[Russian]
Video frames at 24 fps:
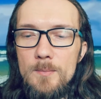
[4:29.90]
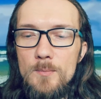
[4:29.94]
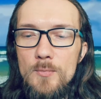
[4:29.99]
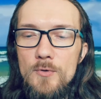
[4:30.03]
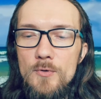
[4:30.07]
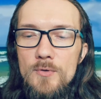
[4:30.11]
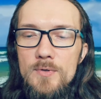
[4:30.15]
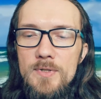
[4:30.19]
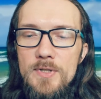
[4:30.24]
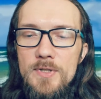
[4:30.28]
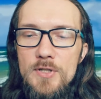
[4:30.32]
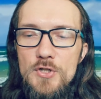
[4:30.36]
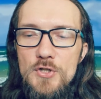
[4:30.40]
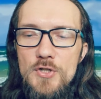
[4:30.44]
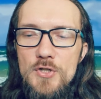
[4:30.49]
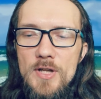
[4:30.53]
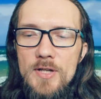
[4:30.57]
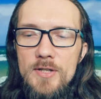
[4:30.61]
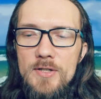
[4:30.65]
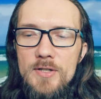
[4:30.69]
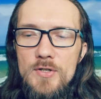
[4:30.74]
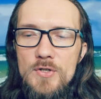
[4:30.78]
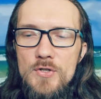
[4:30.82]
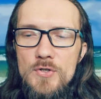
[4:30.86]
Будто
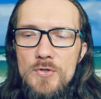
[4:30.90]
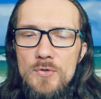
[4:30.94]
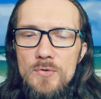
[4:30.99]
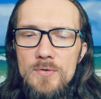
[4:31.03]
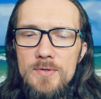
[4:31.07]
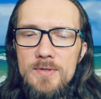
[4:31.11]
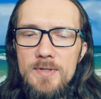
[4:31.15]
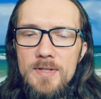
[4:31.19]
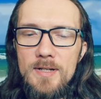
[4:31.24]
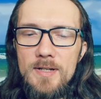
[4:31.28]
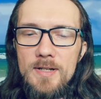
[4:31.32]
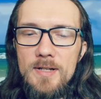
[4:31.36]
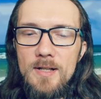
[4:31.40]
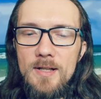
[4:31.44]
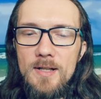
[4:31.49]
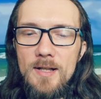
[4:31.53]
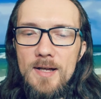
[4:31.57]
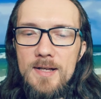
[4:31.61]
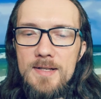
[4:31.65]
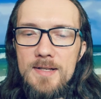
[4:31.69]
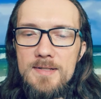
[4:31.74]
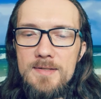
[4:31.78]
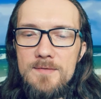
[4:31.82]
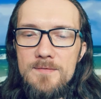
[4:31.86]
чей-то желтый
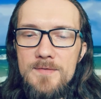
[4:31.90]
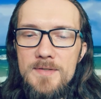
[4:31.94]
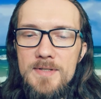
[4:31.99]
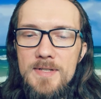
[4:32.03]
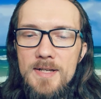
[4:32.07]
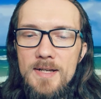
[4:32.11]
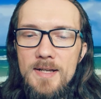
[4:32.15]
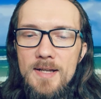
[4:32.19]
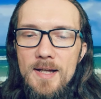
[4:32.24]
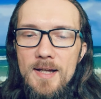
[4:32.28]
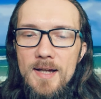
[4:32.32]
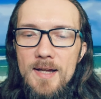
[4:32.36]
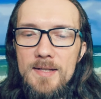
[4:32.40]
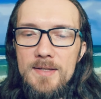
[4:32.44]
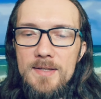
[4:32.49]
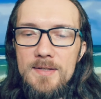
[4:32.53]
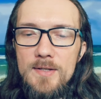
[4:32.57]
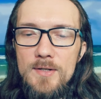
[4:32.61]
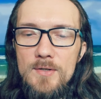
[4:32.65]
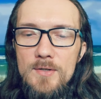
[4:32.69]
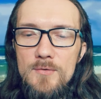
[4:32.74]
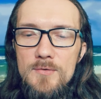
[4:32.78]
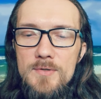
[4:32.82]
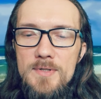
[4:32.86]
глаз взирает
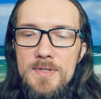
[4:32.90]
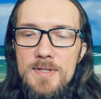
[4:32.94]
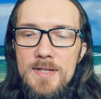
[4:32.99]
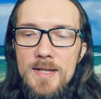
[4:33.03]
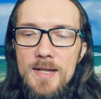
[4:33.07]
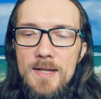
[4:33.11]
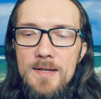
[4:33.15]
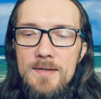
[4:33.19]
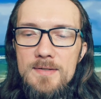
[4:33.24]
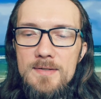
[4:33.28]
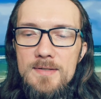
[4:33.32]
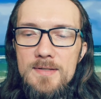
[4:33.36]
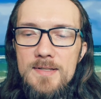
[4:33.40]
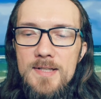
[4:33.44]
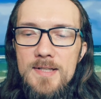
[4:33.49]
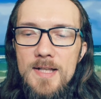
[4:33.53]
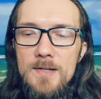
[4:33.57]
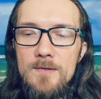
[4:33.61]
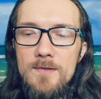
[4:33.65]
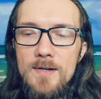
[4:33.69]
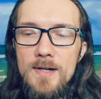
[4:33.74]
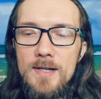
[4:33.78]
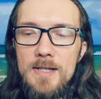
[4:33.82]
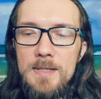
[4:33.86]
на людей,
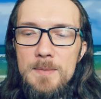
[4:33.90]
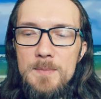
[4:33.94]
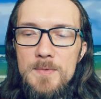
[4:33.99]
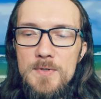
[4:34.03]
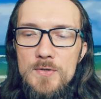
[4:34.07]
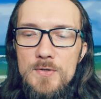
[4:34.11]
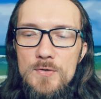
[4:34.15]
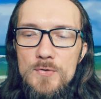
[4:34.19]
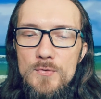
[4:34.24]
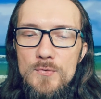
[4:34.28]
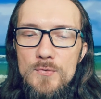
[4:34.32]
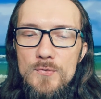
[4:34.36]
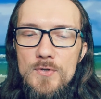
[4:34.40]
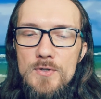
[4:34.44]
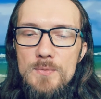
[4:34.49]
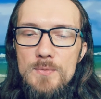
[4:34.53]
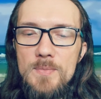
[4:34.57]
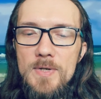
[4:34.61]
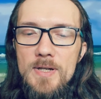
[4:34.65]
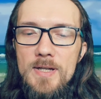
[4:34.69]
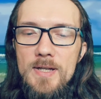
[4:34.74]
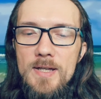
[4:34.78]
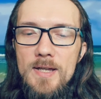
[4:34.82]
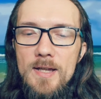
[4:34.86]
создавая им
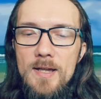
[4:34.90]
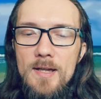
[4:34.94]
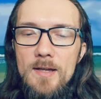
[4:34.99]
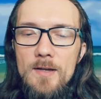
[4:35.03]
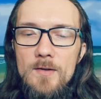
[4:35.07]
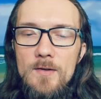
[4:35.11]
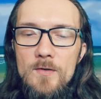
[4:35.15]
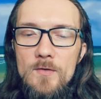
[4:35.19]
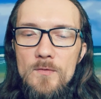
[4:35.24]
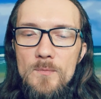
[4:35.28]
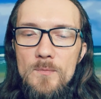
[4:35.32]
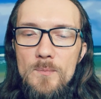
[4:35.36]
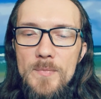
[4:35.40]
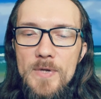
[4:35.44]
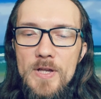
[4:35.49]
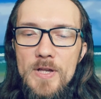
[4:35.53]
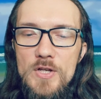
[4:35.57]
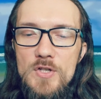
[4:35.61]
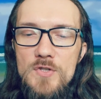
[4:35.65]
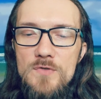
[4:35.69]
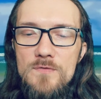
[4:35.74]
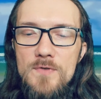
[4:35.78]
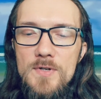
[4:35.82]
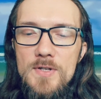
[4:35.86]
судьбы и
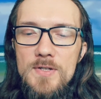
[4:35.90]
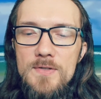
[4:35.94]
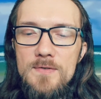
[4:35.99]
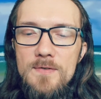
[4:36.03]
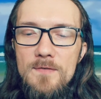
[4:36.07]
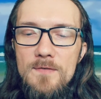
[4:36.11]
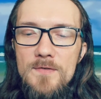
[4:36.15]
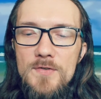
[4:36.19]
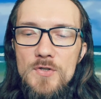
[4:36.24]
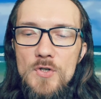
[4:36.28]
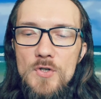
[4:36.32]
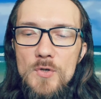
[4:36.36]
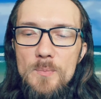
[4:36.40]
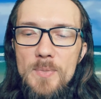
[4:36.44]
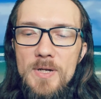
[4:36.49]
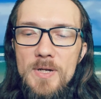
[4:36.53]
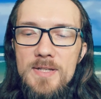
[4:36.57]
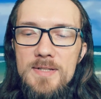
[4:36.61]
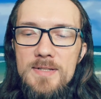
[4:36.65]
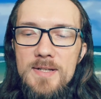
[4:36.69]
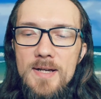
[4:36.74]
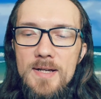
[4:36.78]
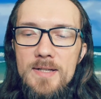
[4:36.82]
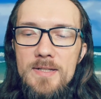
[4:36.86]
вмешиваясь во все
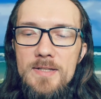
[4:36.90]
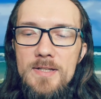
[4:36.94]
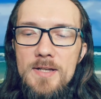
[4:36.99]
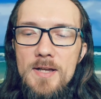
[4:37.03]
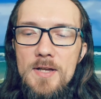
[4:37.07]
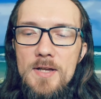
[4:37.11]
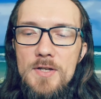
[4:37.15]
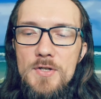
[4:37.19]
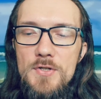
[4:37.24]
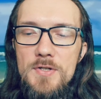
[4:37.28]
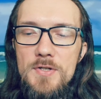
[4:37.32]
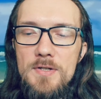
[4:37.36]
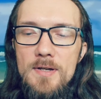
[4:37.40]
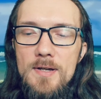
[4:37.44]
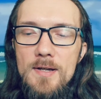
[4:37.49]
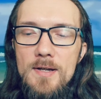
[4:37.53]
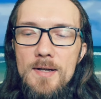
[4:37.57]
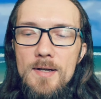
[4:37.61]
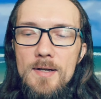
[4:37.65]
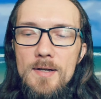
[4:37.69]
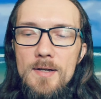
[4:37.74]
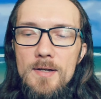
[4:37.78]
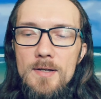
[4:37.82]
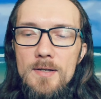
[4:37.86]
происходящее,
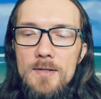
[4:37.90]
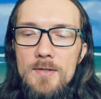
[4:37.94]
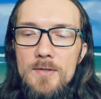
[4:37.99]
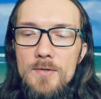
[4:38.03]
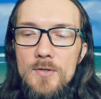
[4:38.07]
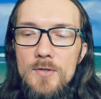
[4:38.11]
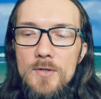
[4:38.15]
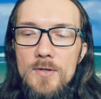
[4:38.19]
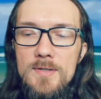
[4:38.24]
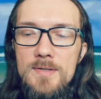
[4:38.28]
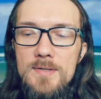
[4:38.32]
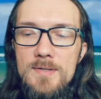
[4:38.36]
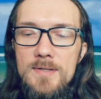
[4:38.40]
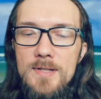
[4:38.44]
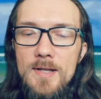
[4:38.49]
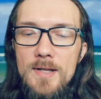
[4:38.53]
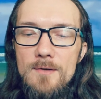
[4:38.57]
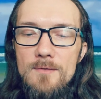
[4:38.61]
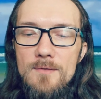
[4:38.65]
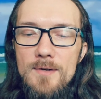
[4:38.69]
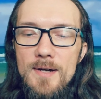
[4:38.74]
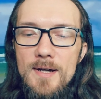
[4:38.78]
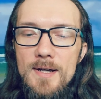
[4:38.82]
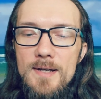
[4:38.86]
но
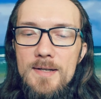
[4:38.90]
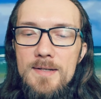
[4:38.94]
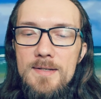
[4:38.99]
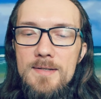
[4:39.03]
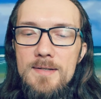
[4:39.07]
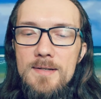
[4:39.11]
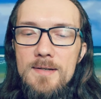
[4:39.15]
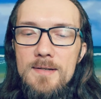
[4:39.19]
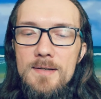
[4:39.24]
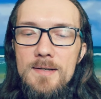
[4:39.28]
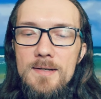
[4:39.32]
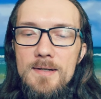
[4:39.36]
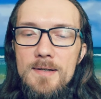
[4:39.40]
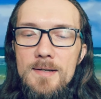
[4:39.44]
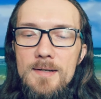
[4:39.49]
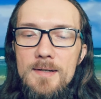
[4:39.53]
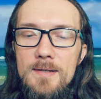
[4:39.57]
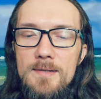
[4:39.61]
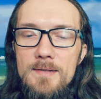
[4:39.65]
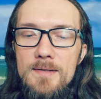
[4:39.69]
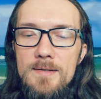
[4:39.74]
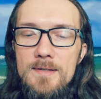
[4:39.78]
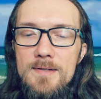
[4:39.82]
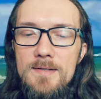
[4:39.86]
оставаясь
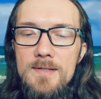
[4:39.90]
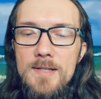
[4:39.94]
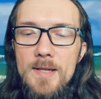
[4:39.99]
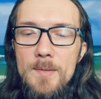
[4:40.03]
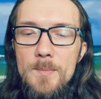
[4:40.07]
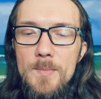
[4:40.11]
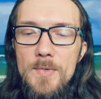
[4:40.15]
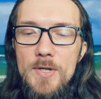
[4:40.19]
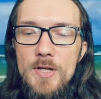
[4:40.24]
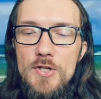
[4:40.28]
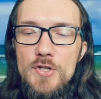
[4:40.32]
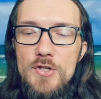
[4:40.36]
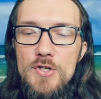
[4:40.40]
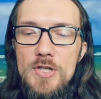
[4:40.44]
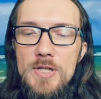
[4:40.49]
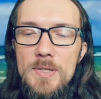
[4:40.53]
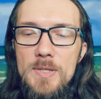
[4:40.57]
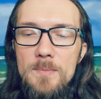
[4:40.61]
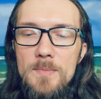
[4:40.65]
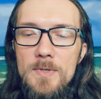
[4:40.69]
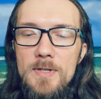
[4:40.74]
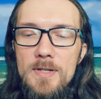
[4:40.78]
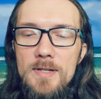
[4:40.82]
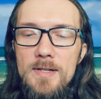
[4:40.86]

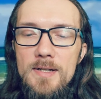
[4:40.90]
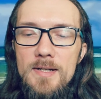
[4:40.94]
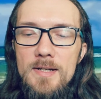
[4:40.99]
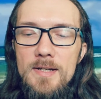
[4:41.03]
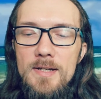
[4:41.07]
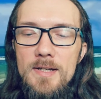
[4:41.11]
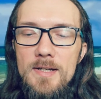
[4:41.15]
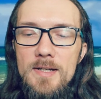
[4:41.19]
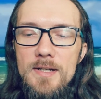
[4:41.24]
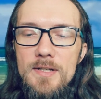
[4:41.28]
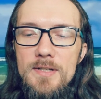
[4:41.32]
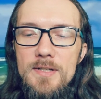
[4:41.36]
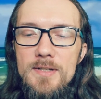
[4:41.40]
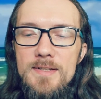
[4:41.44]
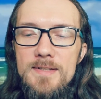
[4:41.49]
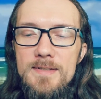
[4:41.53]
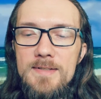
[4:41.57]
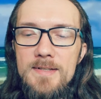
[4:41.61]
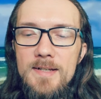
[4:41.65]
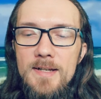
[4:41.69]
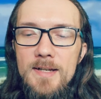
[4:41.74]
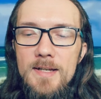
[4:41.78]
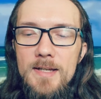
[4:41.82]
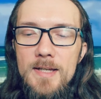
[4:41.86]
незамеченным и
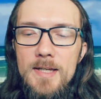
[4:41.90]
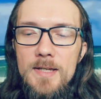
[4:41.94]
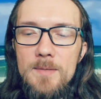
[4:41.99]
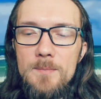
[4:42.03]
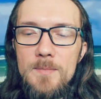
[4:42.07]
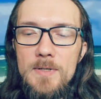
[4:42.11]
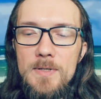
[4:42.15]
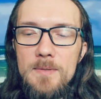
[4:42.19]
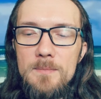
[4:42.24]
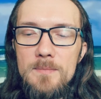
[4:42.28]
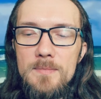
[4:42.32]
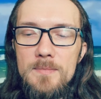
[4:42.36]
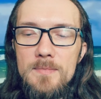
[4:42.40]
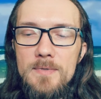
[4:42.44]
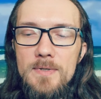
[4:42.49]
незримым.